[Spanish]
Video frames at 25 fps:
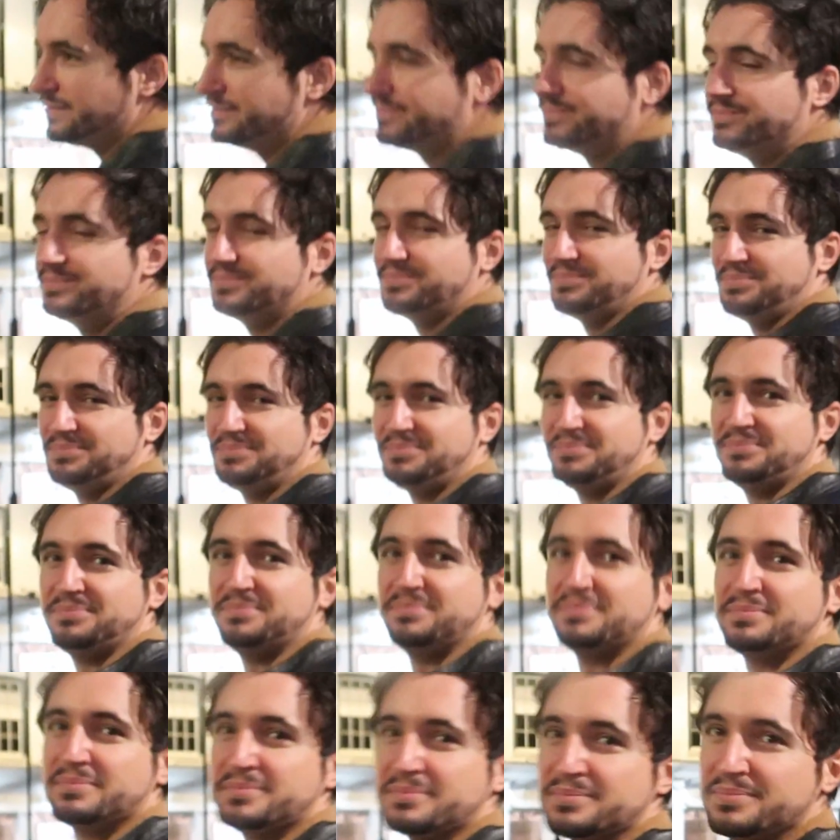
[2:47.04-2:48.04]
ha sido
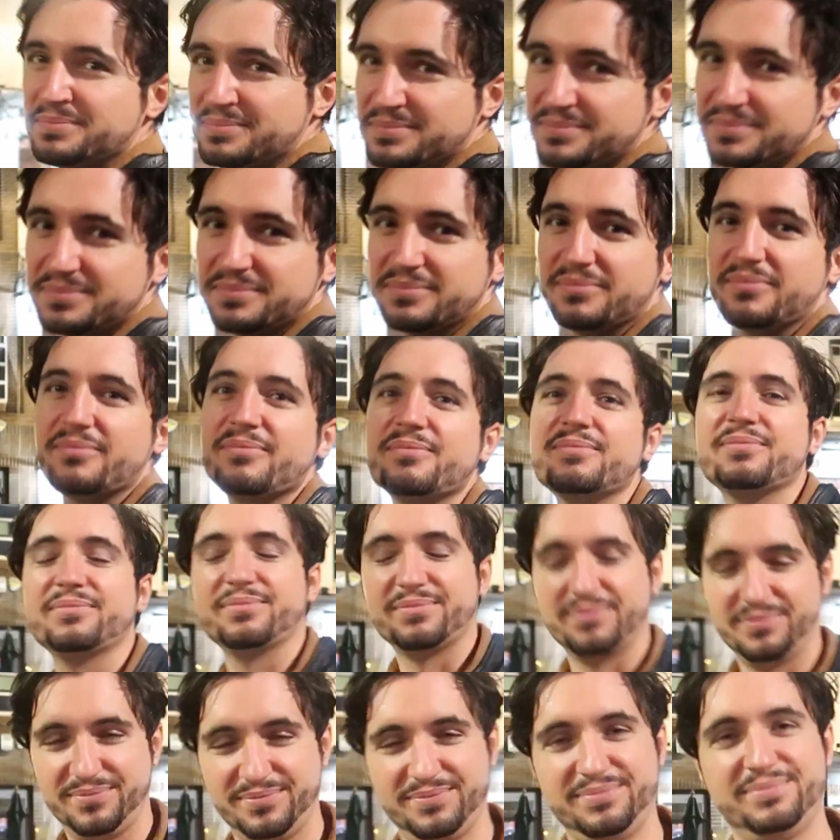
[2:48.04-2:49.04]
regalito adelantado,
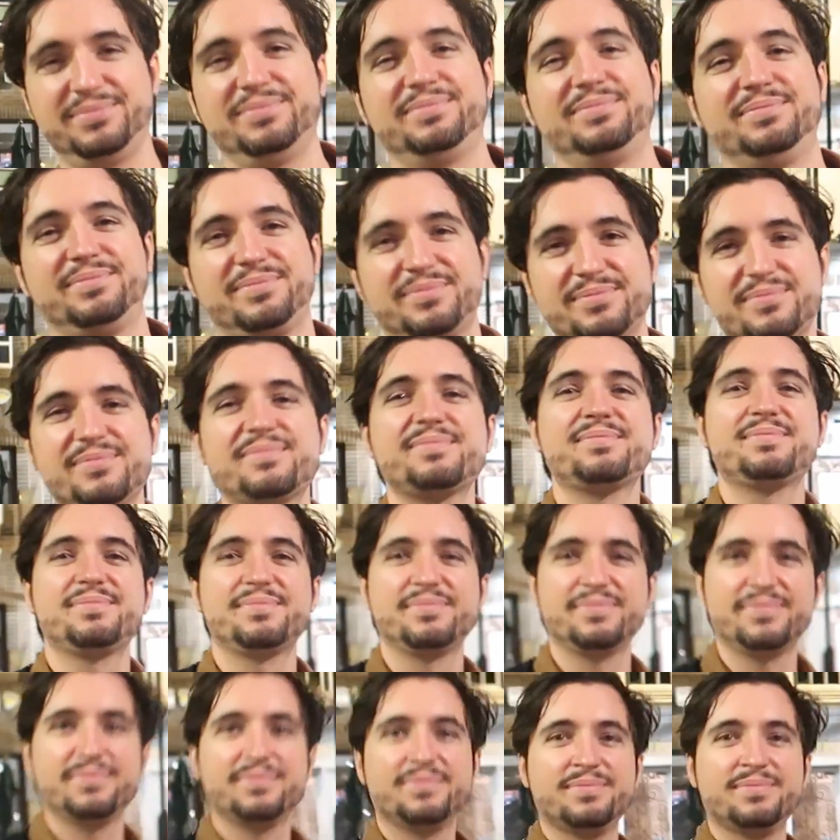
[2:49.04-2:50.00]
mañana lo enseñamos.